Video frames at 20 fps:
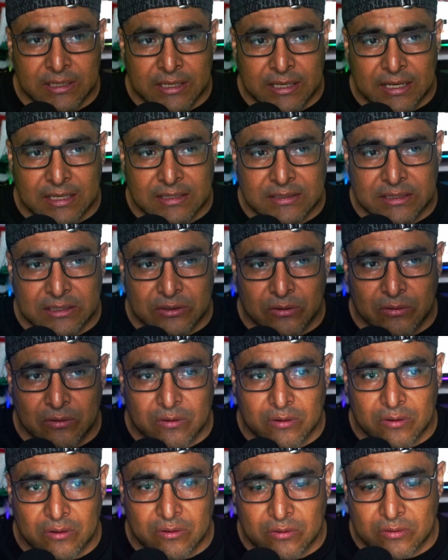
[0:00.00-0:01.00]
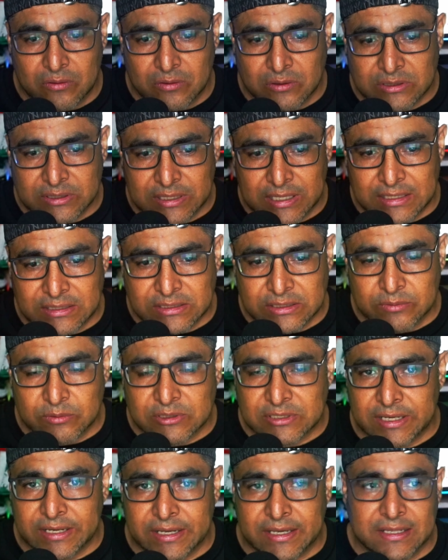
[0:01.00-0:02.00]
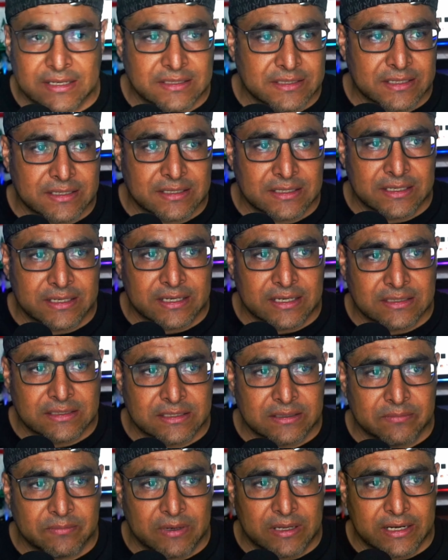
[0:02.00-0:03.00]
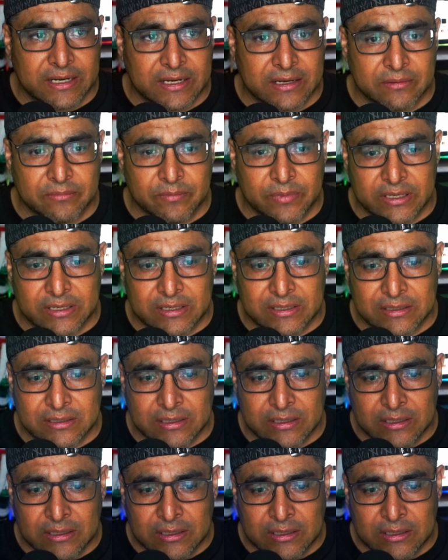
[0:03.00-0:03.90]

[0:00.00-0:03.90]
Casi todos los archivos que quieres que, se manejen bien,